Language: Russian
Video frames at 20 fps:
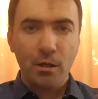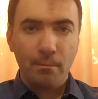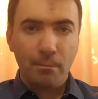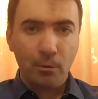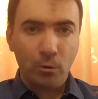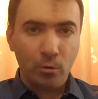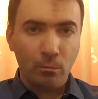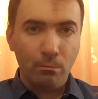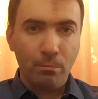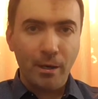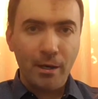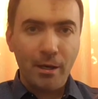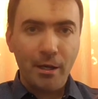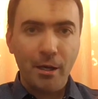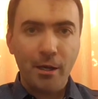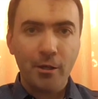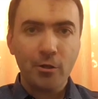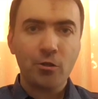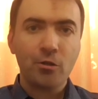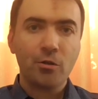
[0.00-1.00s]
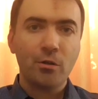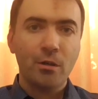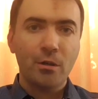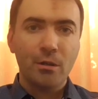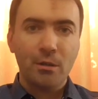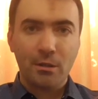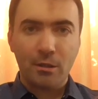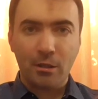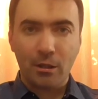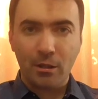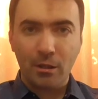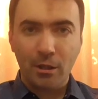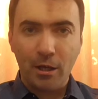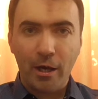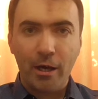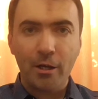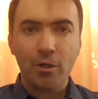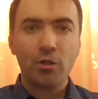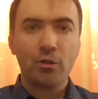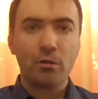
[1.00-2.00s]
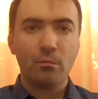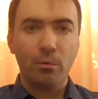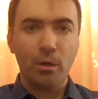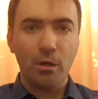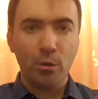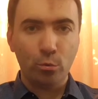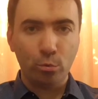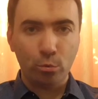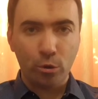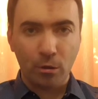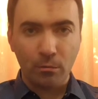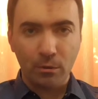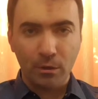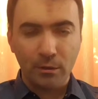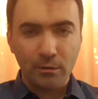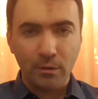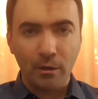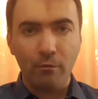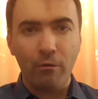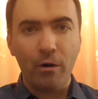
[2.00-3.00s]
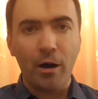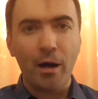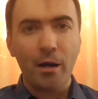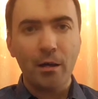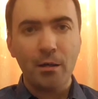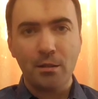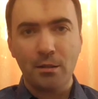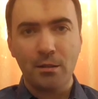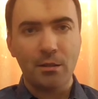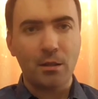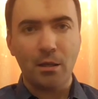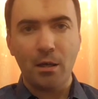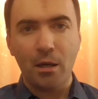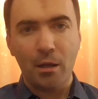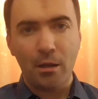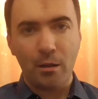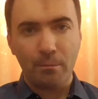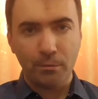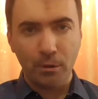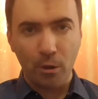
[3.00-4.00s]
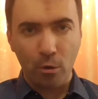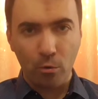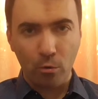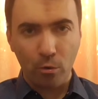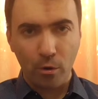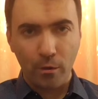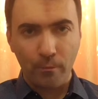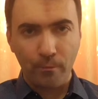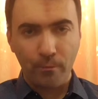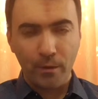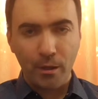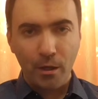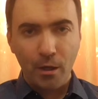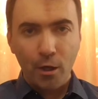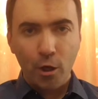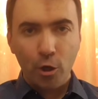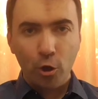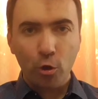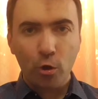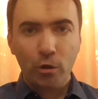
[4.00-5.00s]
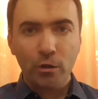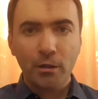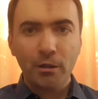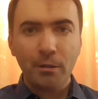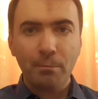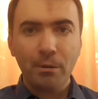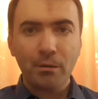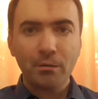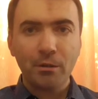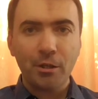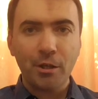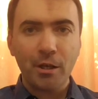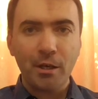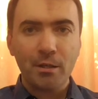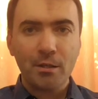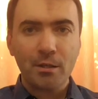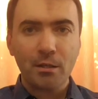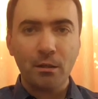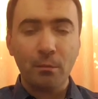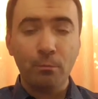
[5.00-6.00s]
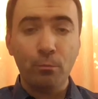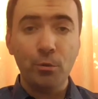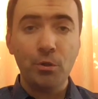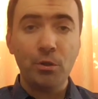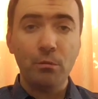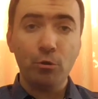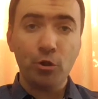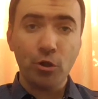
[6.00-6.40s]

потом болеешь, страдаешь, болит утром голова и состояние плохое. Но когда ты поклоняешься, допустим,